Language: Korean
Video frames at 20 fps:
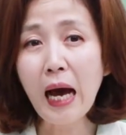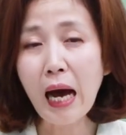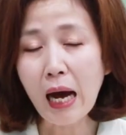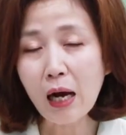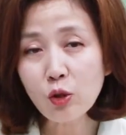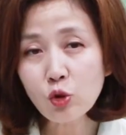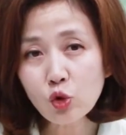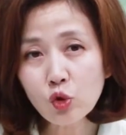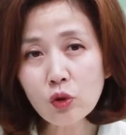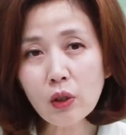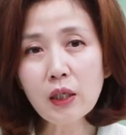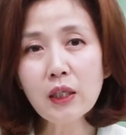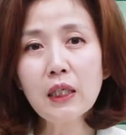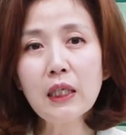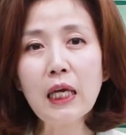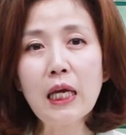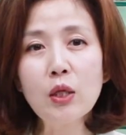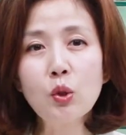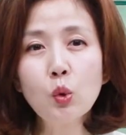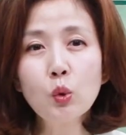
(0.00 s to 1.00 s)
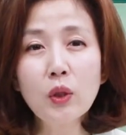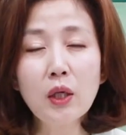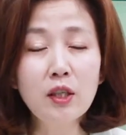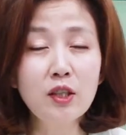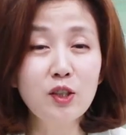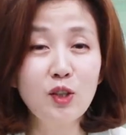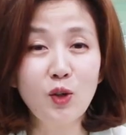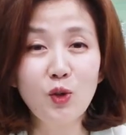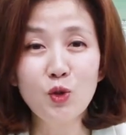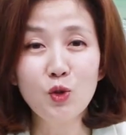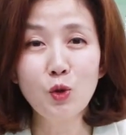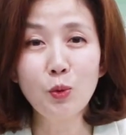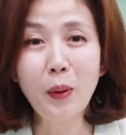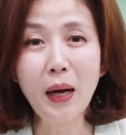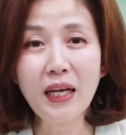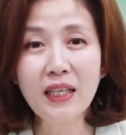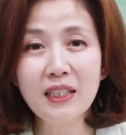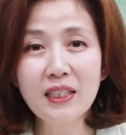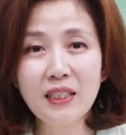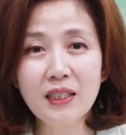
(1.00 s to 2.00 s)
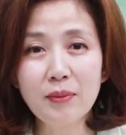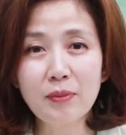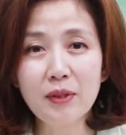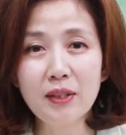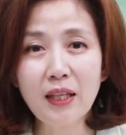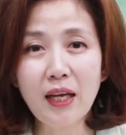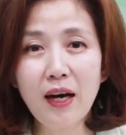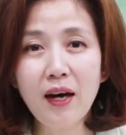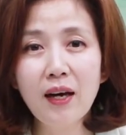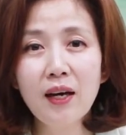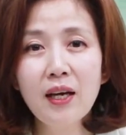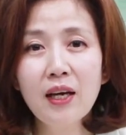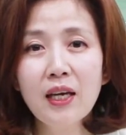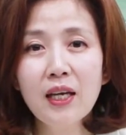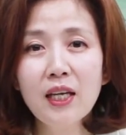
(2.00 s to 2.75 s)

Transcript: 악순환이 계속되는 경우도 많이 있습니다